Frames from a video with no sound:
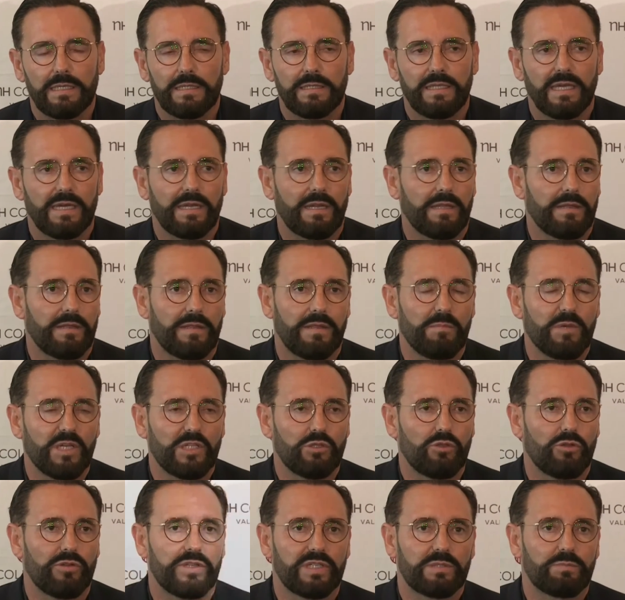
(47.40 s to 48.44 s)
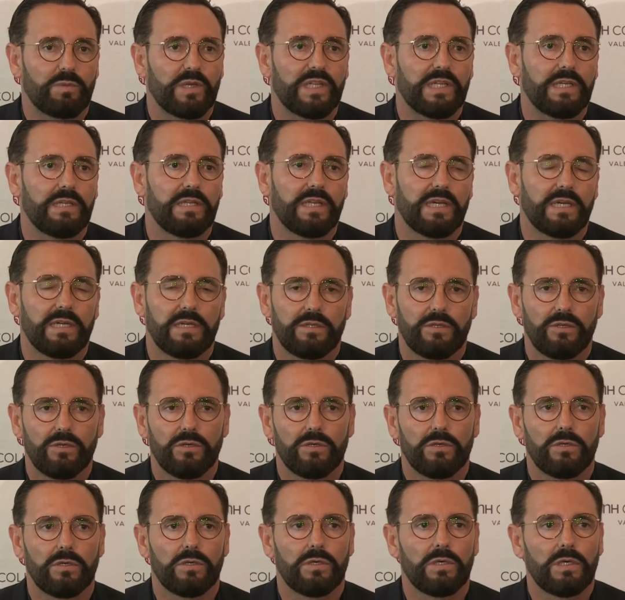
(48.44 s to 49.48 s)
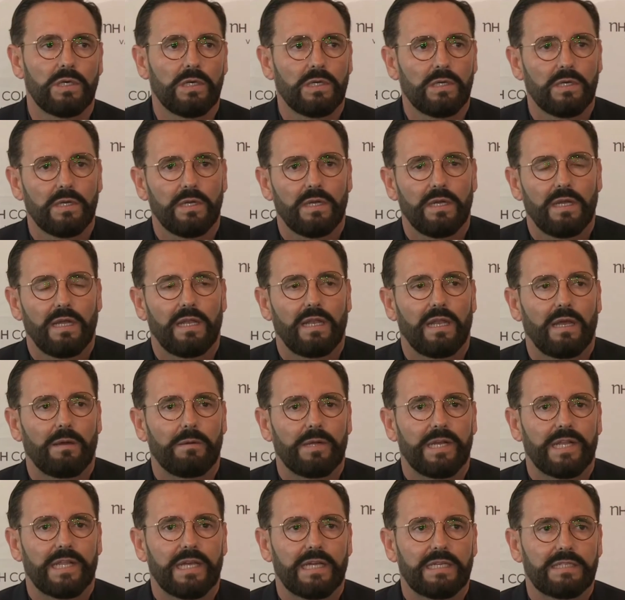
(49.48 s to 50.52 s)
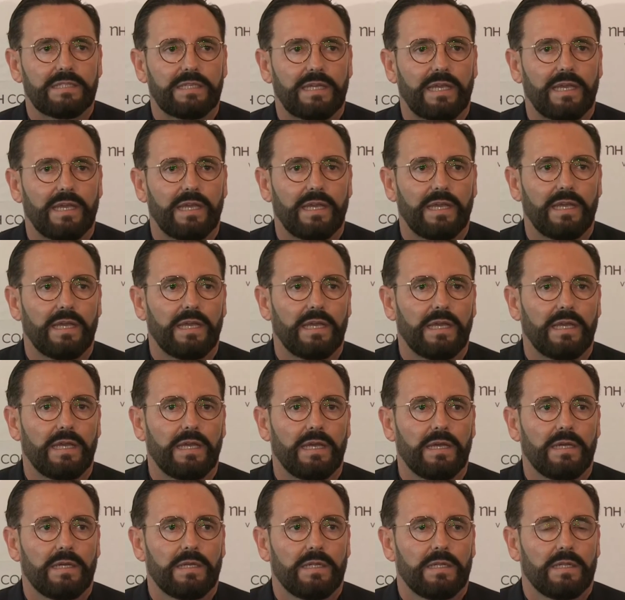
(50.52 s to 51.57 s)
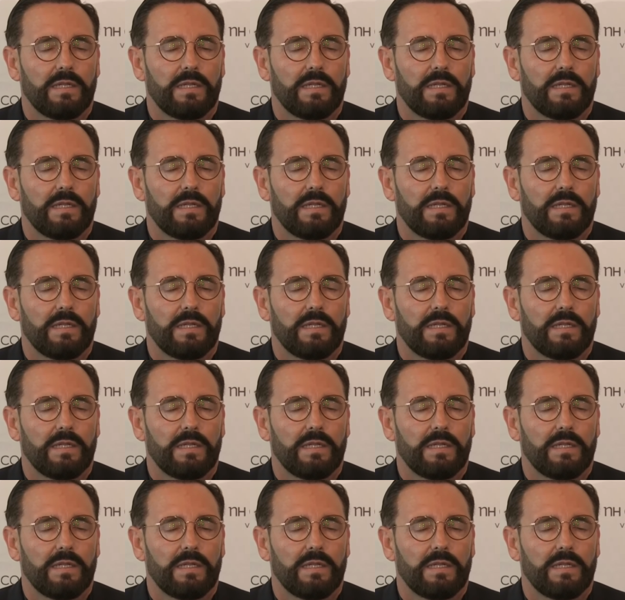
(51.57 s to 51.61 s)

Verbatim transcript: de agradecimiento y despedida. Yo, la verdad es que,